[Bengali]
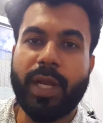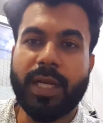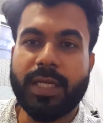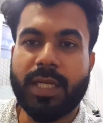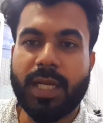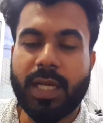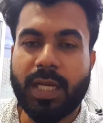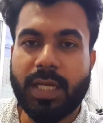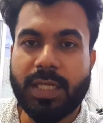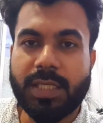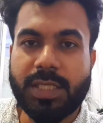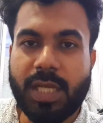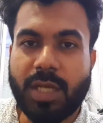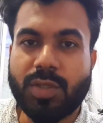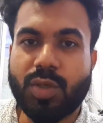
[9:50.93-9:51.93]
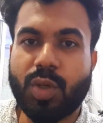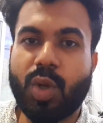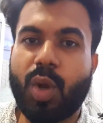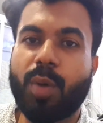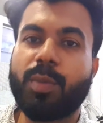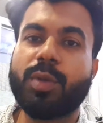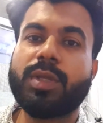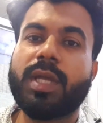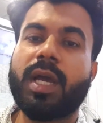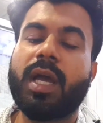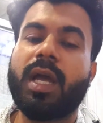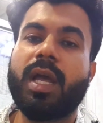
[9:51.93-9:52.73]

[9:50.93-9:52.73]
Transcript: একটা শাসন ক্ষমতা